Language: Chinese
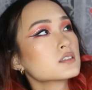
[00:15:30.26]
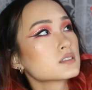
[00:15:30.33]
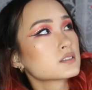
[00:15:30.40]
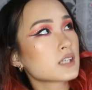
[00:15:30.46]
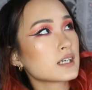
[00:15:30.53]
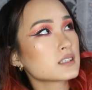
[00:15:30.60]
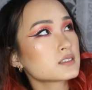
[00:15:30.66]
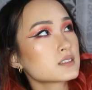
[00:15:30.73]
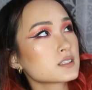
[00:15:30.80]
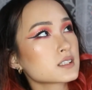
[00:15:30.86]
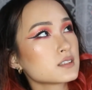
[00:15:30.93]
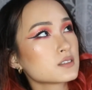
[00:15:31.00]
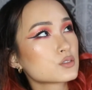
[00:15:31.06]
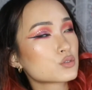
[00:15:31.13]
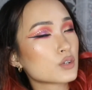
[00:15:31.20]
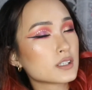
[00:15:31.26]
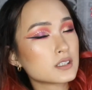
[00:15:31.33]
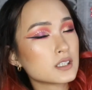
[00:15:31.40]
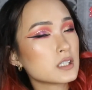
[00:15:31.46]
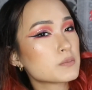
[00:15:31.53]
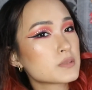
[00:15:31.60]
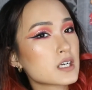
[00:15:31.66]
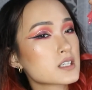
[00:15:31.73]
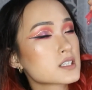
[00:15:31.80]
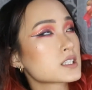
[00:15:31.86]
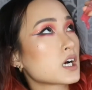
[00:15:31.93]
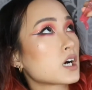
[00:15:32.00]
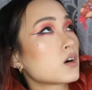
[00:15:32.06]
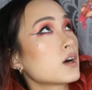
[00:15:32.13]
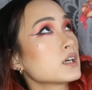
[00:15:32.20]
它这个水滴比较
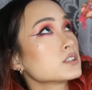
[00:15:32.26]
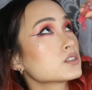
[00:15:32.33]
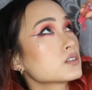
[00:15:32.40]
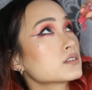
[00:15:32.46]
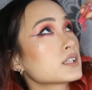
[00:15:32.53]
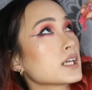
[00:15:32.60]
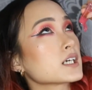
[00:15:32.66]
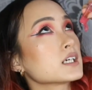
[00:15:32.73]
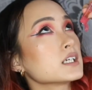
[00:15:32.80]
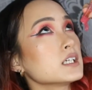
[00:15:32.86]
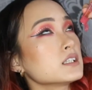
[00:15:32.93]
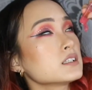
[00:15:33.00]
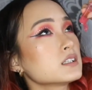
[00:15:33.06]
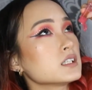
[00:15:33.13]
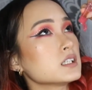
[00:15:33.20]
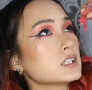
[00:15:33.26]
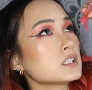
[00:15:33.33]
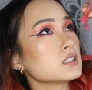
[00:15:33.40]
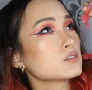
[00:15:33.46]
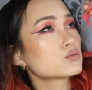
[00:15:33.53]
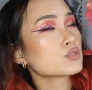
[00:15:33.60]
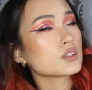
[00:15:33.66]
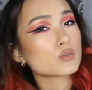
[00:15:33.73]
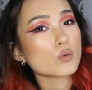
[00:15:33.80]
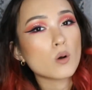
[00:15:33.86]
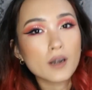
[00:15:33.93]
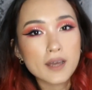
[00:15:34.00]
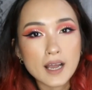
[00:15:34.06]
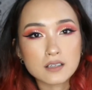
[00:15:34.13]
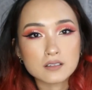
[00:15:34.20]
小的话，你就点个一滴，最多
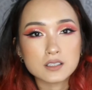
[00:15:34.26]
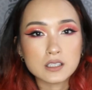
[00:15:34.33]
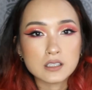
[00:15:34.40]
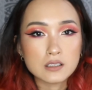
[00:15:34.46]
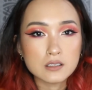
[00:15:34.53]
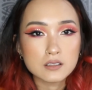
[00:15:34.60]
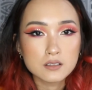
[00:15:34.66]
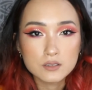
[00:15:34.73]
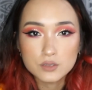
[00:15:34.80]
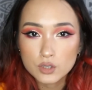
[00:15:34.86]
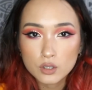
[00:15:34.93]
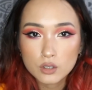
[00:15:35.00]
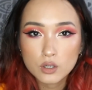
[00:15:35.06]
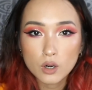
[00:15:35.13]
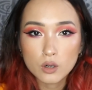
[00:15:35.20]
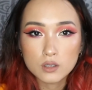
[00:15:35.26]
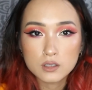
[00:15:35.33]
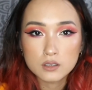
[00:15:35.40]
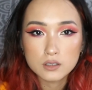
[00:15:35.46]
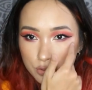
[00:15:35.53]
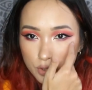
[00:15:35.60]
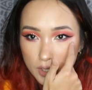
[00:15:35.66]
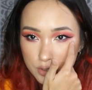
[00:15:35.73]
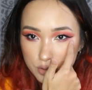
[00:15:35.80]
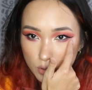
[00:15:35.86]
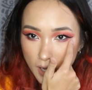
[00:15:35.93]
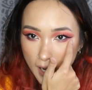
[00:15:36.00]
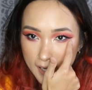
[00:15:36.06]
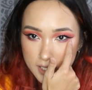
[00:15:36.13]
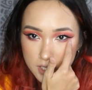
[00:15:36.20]
两滴就够了。虽然
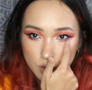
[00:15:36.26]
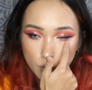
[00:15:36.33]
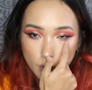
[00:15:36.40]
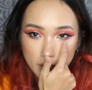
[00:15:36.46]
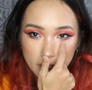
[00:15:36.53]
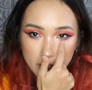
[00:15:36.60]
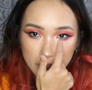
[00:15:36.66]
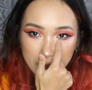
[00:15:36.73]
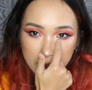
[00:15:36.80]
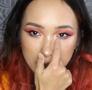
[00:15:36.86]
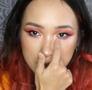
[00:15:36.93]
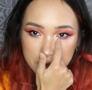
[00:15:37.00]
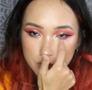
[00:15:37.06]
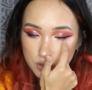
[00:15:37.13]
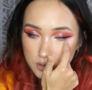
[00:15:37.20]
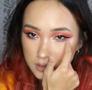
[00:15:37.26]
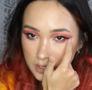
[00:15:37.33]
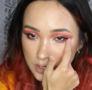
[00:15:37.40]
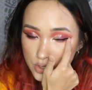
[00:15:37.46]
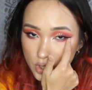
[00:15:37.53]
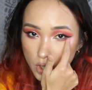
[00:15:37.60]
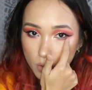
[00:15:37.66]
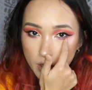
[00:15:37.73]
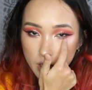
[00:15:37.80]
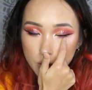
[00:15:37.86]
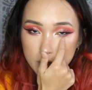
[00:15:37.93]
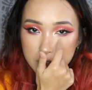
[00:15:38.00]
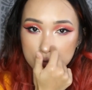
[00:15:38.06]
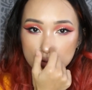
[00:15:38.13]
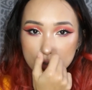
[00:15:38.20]
说还是会，就是你周围
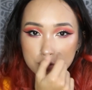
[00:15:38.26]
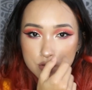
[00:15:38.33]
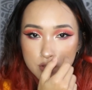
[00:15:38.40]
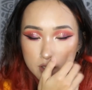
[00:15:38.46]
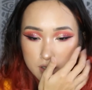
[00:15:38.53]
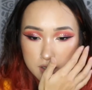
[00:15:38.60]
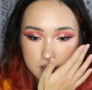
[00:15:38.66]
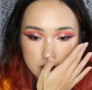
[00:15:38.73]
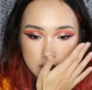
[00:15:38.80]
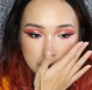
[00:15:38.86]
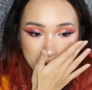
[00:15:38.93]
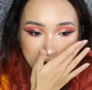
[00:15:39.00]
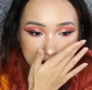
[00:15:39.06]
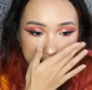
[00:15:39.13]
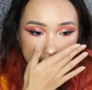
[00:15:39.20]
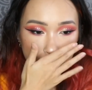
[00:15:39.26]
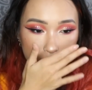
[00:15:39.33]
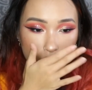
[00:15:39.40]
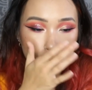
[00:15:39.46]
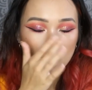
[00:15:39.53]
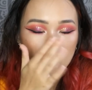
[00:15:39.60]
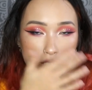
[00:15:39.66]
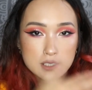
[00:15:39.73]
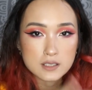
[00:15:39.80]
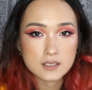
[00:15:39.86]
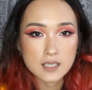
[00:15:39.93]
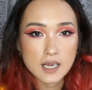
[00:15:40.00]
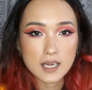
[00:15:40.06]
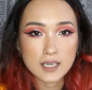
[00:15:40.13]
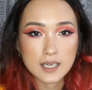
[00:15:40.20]
会水水，可是你马上用卫生纸
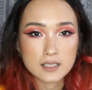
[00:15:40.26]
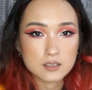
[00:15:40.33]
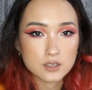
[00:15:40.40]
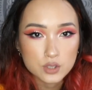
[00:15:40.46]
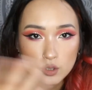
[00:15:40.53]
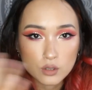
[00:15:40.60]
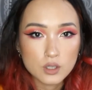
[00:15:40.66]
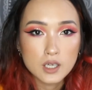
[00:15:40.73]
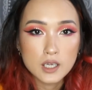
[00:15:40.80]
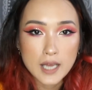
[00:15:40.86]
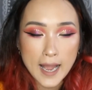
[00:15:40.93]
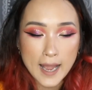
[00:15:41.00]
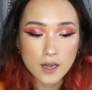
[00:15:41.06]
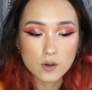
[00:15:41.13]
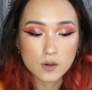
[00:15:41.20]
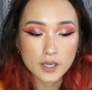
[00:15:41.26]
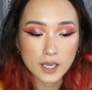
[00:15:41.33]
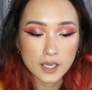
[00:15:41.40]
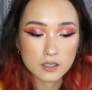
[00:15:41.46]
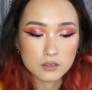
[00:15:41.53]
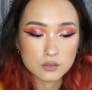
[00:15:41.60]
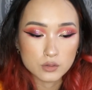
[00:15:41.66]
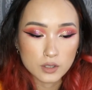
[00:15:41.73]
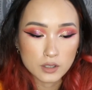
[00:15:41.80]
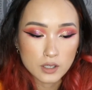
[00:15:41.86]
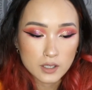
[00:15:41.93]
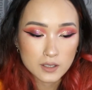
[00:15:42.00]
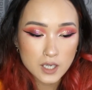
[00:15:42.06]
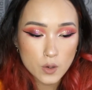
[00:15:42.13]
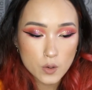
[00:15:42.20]
擦干就还 OK 了，对。
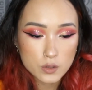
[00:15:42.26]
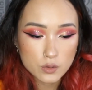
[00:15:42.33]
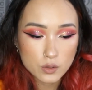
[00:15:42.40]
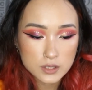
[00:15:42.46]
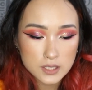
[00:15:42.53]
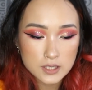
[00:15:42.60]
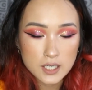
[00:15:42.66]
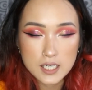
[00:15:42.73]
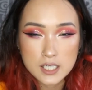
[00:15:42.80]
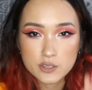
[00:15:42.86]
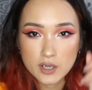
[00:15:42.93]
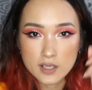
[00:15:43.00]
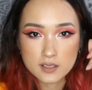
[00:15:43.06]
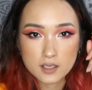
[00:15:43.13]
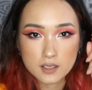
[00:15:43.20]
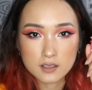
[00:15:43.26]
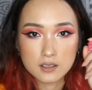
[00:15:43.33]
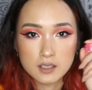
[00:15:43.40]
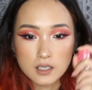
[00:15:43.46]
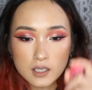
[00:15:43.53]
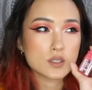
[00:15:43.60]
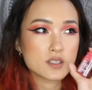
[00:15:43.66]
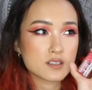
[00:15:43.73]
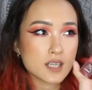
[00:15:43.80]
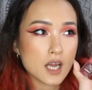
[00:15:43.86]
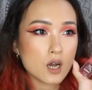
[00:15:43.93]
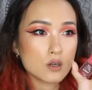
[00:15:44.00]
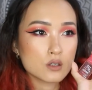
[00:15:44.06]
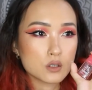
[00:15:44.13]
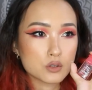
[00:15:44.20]
那我真的很喜欢这个，我只
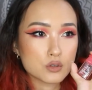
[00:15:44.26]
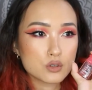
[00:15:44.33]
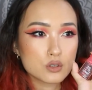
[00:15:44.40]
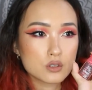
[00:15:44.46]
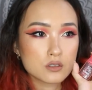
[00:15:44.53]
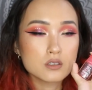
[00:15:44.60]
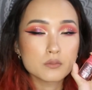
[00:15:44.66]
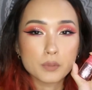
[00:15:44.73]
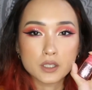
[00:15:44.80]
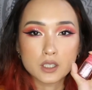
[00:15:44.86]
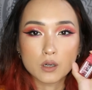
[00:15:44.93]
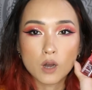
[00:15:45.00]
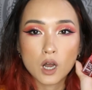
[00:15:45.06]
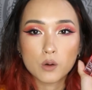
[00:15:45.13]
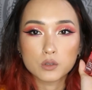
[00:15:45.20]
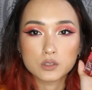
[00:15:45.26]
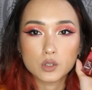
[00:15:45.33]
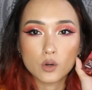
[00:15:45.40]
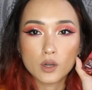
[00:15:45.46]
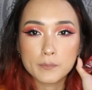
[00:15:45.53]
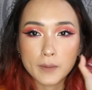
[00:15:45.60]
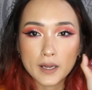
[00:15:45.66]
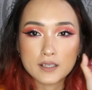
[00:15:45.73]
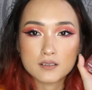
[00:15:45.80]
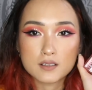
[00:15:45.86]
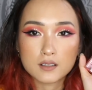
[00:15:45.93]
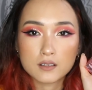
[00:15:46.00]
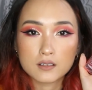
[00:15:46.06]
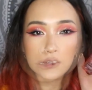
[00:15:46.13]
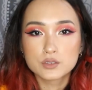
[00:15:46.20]
要有去日本的话，我都会买这
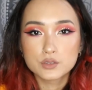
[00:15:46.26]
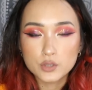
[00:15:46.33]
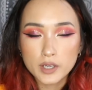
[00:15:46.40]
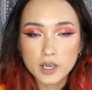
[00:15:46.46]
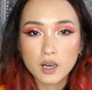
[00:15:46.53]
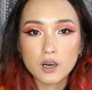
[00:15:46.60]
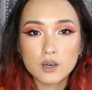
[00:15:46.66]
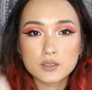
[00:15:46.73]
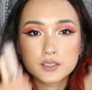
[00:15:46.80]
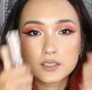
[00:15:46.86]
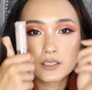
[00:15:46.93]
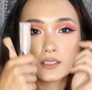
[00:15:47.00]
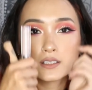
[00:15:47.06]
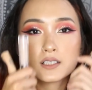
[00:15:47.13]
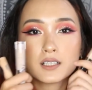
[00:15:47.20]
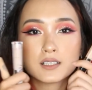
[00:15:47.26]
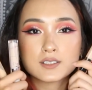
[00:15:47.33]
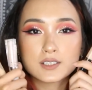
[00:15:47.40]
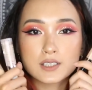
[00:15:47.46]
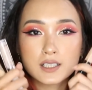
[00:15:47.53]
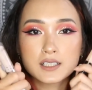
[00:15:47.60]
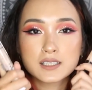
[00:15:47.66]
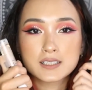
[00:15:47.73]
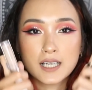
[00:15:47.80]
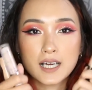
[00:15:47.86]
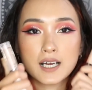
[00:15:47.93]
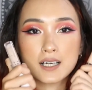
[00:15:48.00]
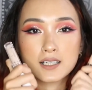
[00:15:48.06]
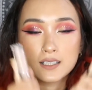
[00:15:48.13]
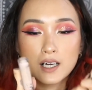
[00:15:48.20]
个。最后是遮
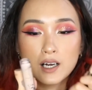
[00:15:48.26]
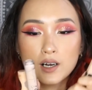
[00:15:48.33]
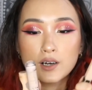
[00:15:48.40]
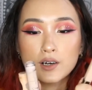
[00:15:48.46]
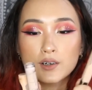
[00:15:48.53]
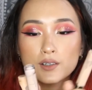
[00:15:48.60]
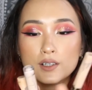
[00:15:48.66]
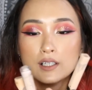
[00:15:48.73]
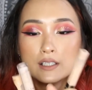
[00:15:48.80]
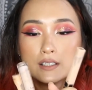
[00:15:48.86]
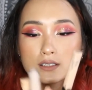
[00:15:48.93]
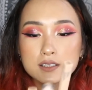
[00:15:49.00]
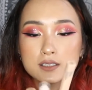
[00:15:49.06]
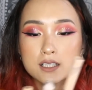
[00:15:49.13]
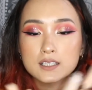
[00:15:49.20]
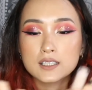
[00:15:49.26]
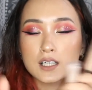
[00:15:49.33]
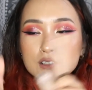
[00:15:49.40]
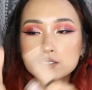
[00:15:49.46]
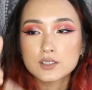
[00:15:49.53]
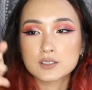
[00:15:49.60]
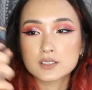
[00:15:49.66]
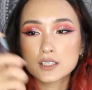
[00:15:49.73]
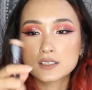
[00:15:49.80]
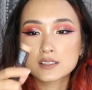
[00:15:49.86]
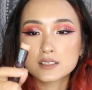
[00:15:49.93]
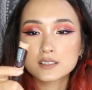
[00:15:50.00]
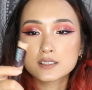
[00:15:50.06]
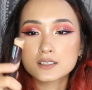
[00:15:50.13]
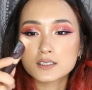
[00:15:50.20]
瑕膏，遮瑕膏首先
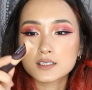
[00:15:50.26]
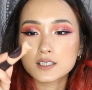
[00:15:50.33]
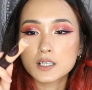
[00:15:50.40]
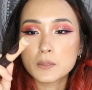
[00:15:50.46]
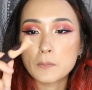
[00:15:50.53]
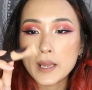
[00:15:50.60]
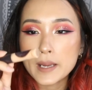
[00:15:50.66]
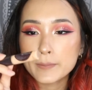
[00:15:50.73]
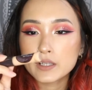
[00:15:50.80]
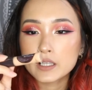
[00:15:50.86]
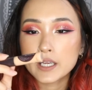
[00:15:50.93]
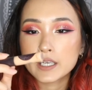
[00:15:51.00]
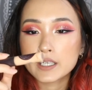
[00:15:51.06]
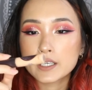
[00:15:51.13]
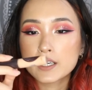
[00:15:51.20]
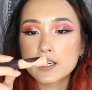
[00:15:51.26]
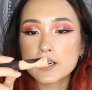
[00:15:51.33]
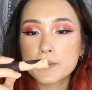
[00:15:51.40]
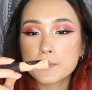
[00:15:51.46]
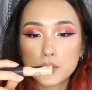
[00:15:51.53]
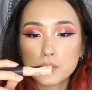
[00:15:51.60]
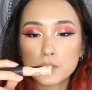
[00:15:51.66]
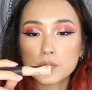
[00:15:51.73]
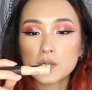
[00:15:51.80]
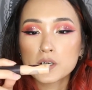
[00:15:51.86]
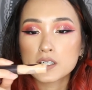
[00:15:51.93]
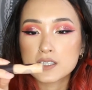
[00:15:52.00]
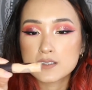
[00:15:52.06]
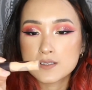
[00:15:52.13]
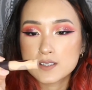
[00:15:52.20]
是这个 Maybelline 的
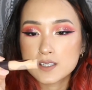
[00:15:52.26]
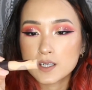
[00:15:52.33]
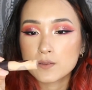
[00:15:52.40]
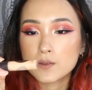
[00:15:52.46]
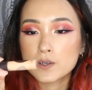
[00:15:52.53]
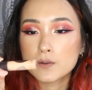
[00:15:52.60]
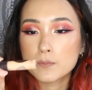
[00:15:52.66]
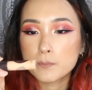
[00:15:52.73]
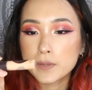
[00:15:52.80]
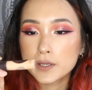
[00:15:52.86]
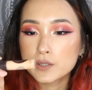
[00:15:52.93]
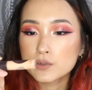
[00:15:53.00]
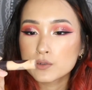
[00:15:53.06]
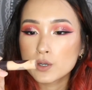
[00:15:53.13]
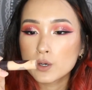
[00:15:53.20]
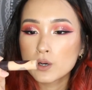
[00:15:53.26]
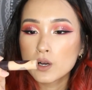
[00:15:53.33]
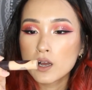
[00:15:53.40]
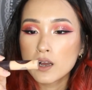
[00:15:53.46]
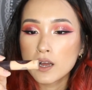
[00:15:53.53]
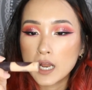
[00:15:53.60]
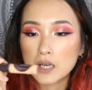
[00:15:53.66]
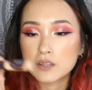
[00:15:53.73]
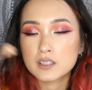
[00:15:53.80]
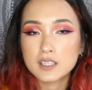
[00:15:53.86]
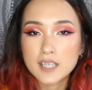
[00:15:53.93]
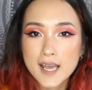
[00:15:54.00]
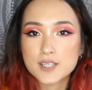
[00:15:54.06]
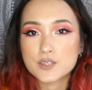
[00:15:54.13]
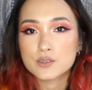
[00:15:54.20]
Pure Concealer Mineral
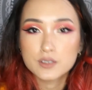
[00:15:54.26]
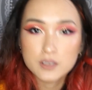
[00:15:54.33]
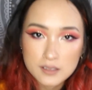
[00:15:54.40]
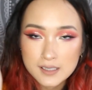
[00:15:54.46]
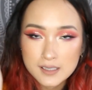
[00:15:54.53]
Healthy Natural